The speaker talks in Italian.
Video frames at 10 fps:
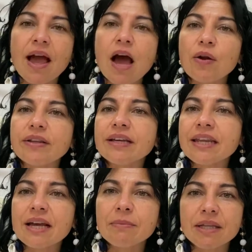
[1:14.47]
Allora,
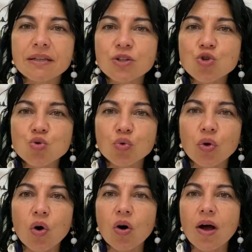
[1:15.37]
tecnicamente
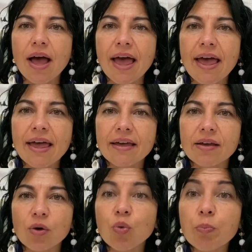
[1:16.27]
digiuno è eh,